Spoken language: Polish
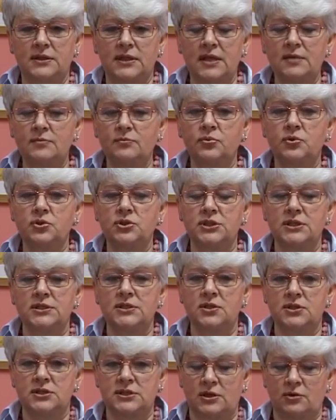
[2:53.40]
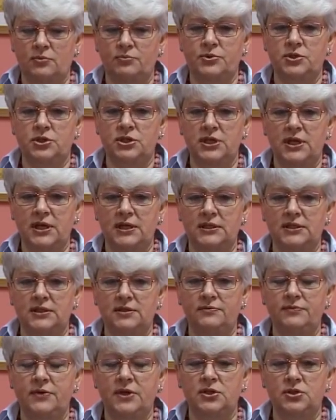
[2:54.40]
ten budżet został
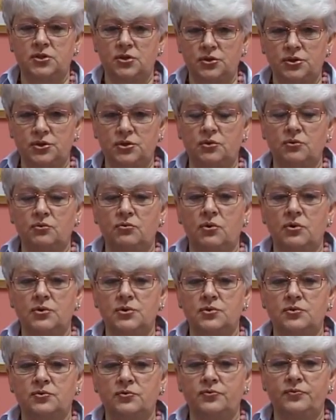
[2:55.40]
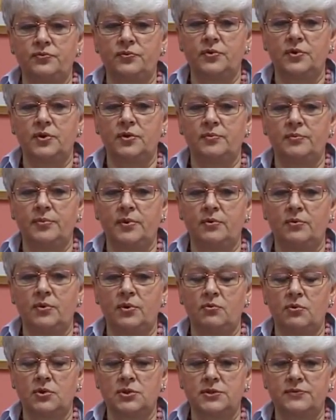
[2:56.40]
przyjęty większością głosów.
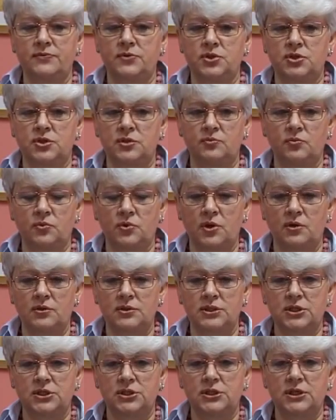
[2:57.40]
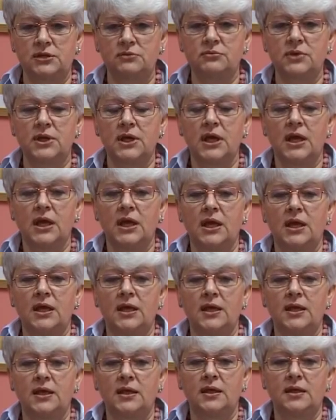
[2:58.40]
Były głosy wstrzymujące się,
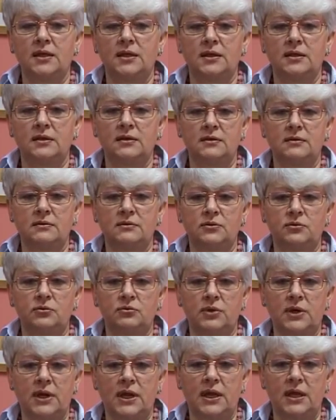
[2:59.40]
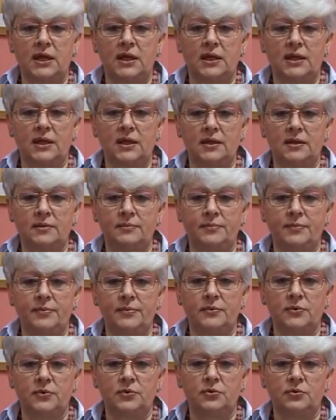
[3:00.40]
które,
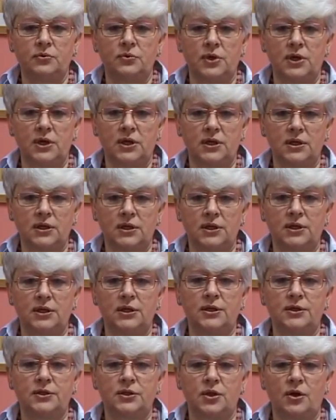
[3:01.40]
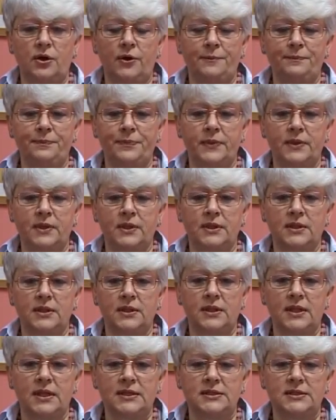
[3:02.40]
których to mm,